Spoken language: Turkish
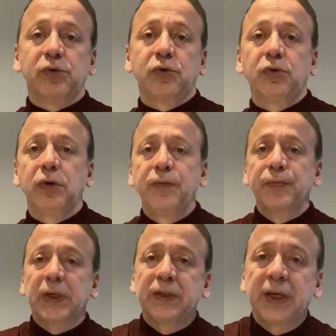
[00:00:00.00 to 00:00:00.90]
Çünkü
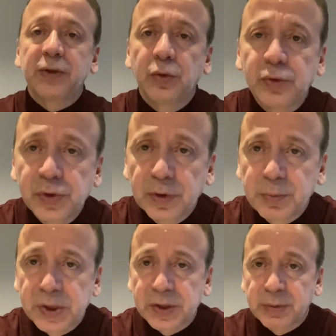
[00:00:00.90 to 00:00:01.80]
Zende oyuncunun
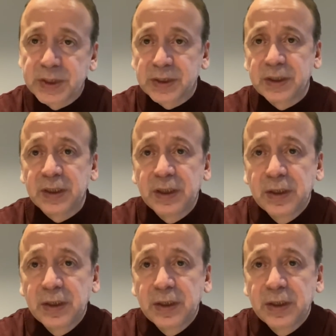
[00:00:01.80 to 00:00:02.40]
pişmesini